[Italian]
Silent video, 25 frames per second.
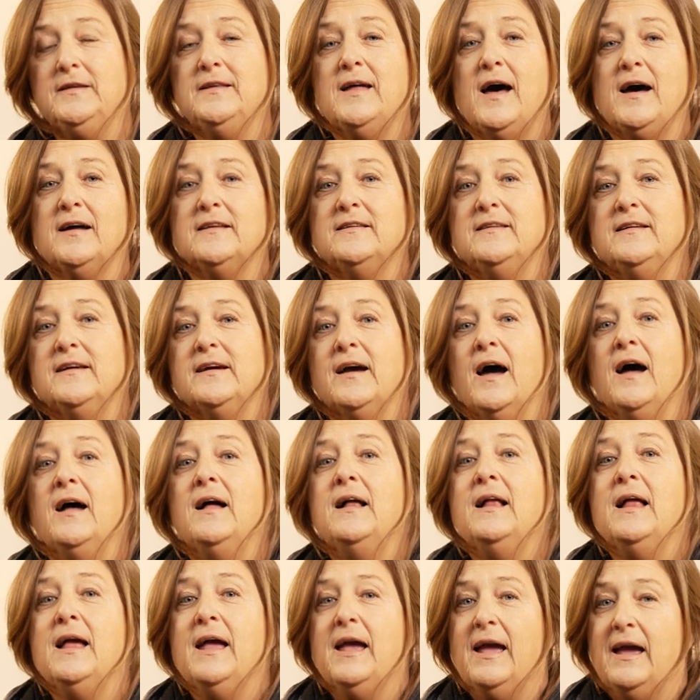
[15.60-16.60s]
didattica
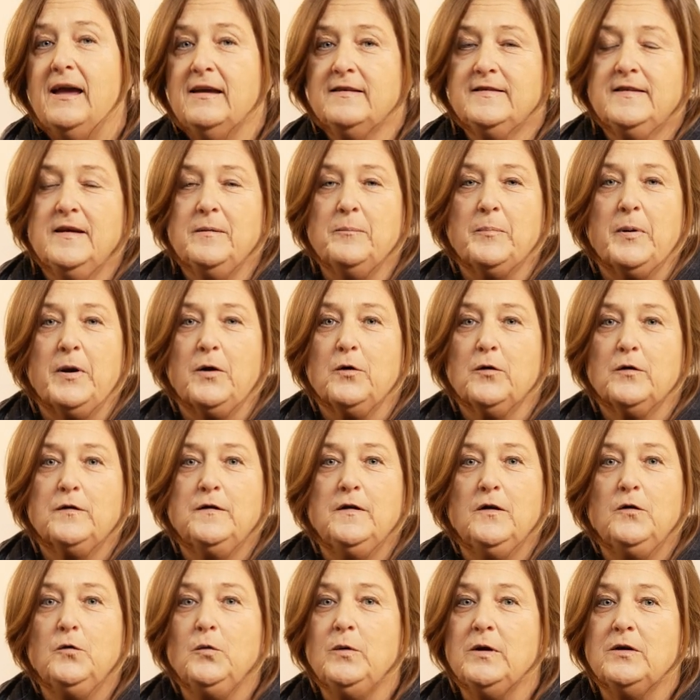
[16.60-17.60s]
è sempre
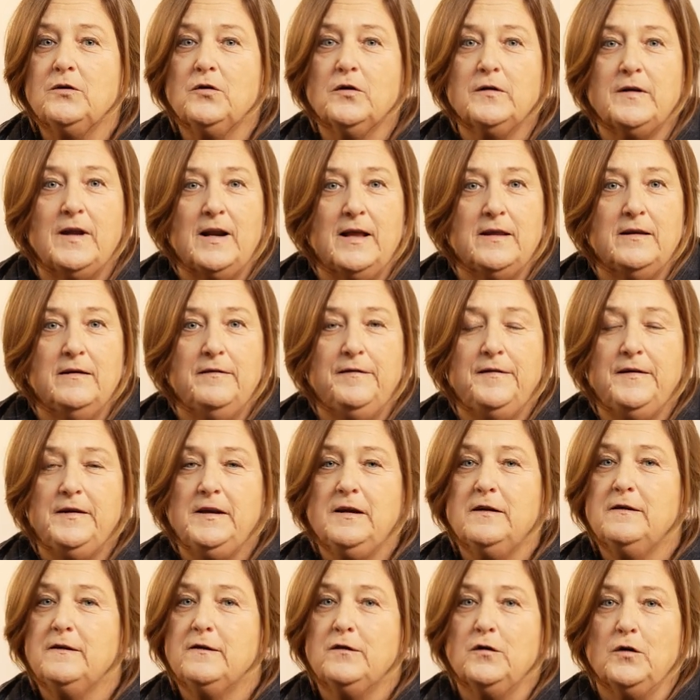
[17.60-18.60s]
costituito dalla
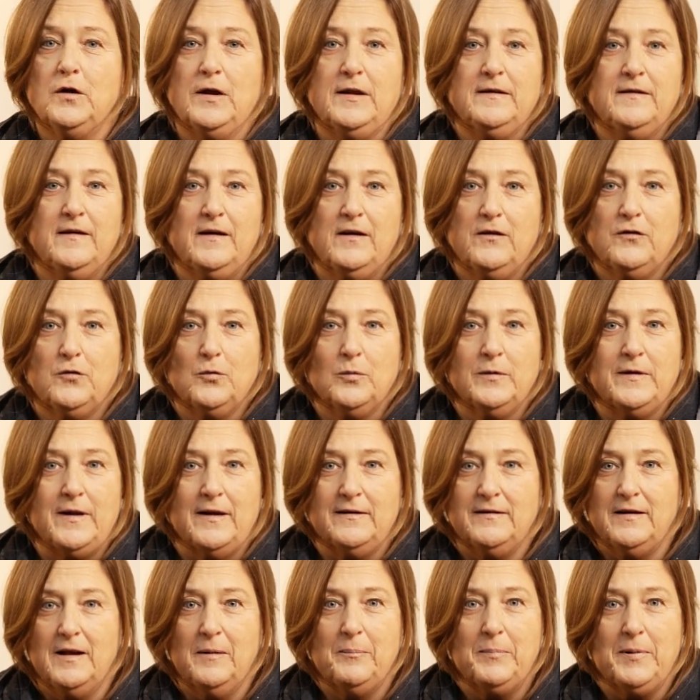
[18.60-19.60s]
definizione dei
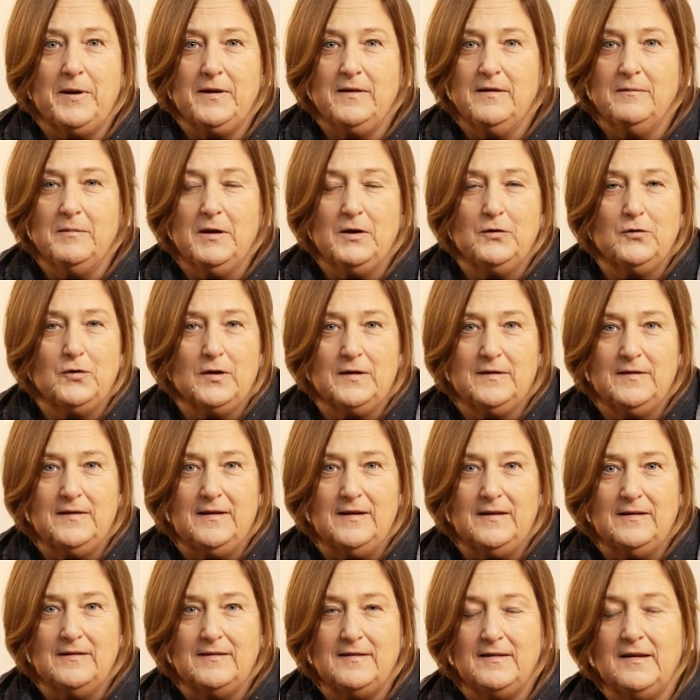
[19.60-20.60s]
risultati d'apprendimento
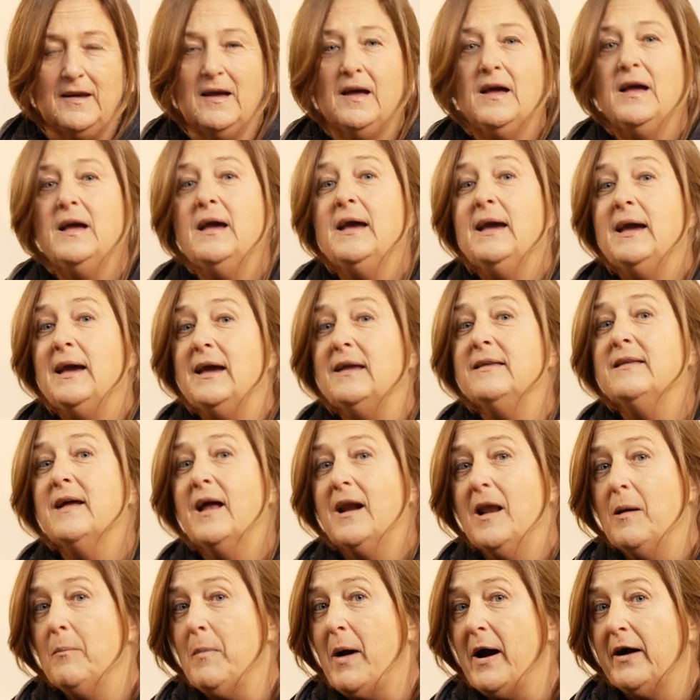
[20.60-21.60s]
attesi e
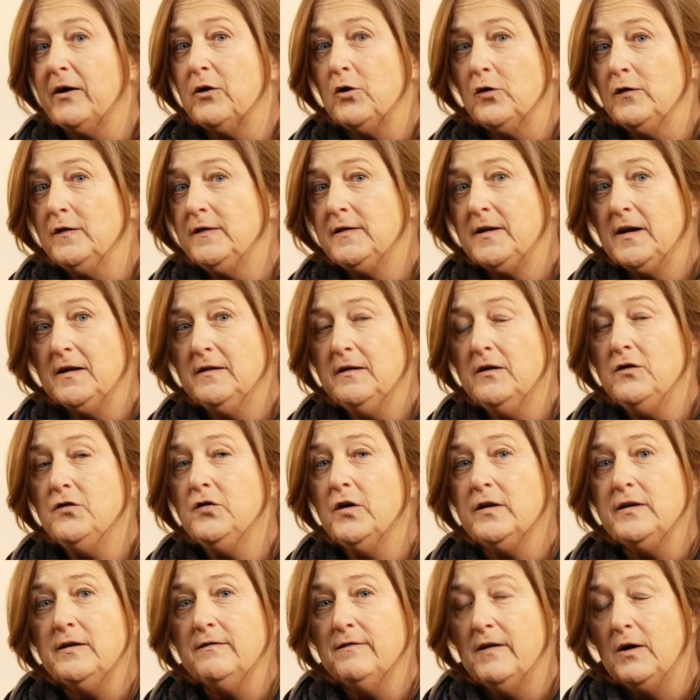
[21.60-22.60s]
dalla macro
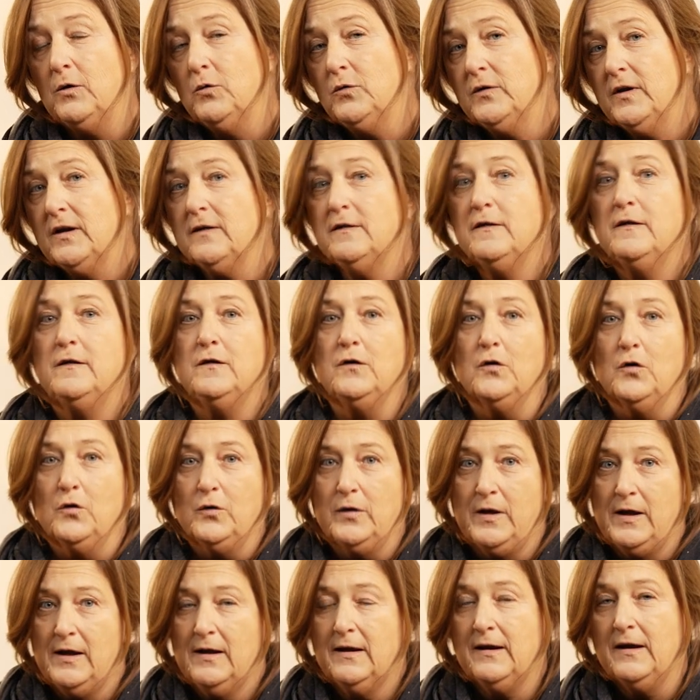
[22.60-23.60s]
strategia di
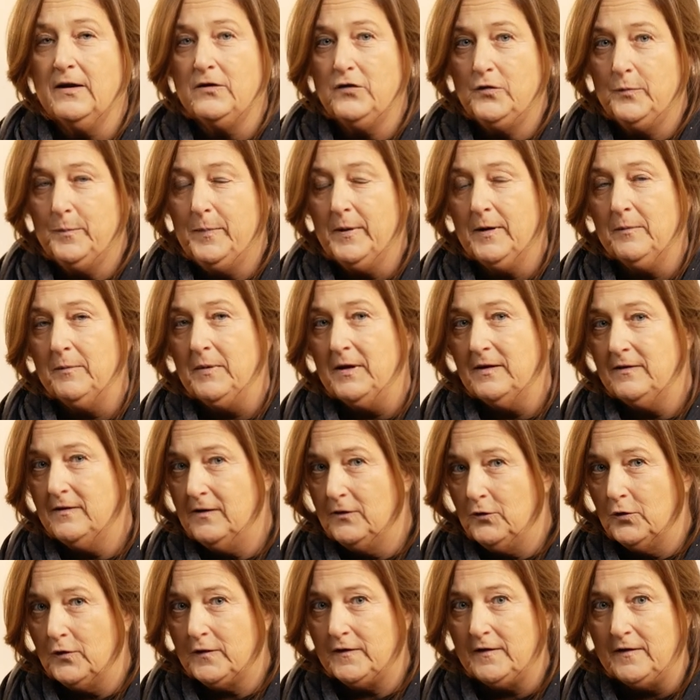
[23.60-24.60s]
valutazione che ci
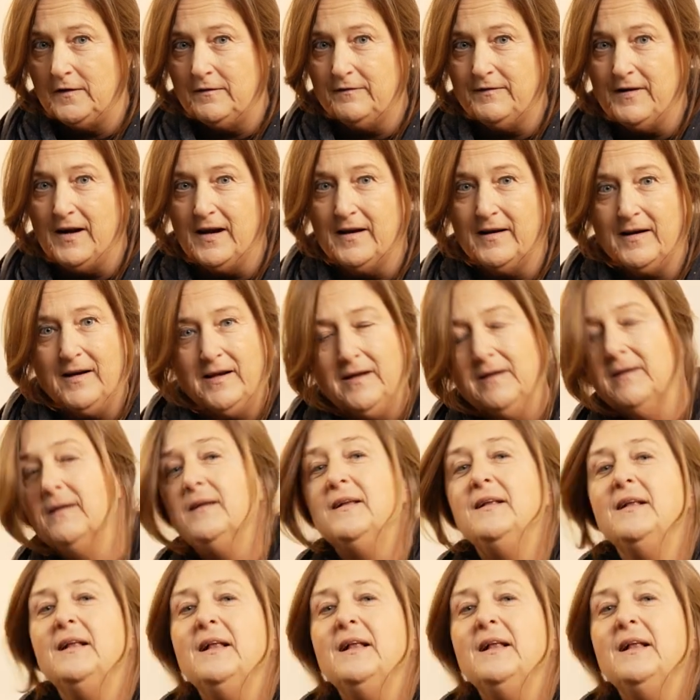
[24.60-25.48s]
permette di osservarli.